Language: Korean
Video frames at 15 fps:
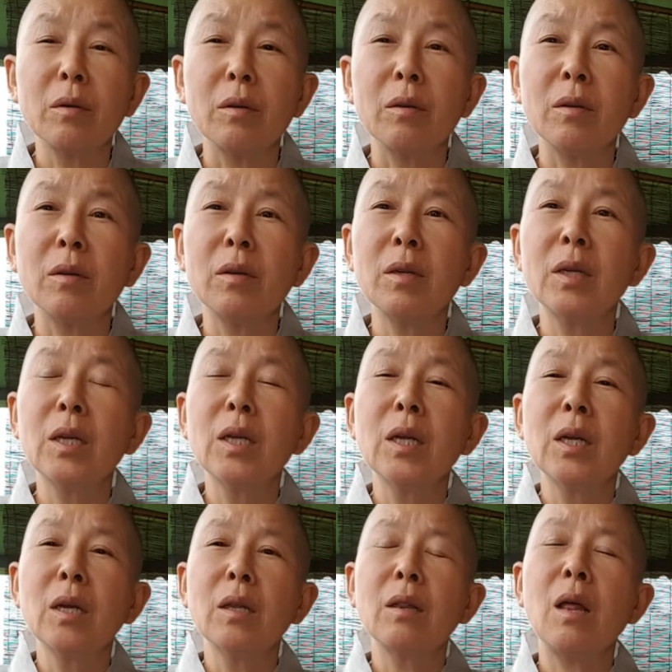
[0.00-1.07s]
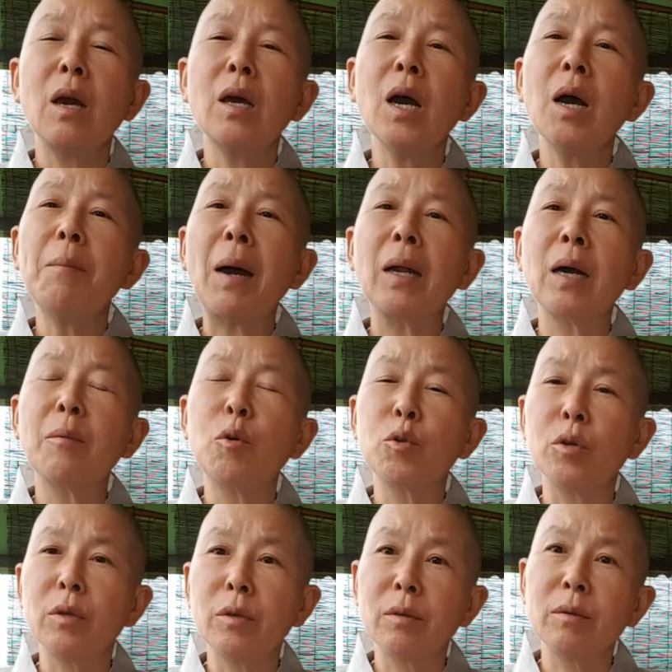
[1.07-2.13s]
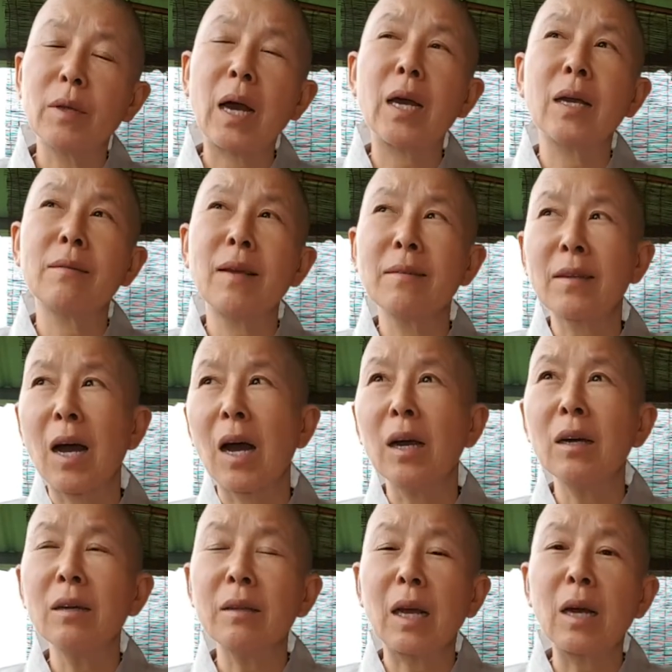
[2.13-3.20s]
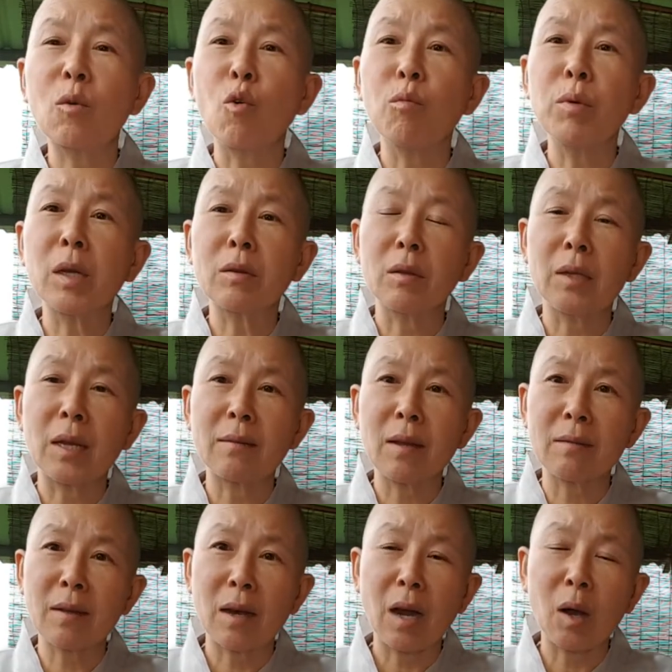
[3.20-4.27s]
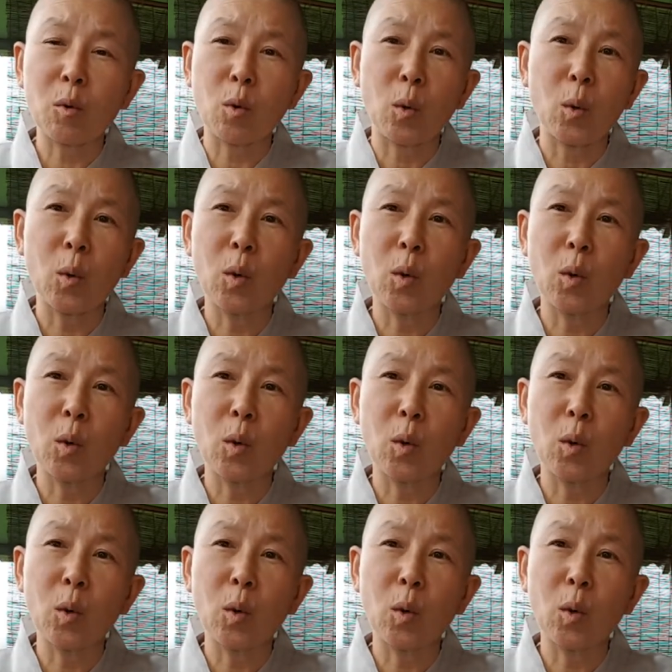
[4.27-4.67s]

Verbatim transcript: 네. 내가 바라보던 나의 세상, 내가 공부했던 내 세상하고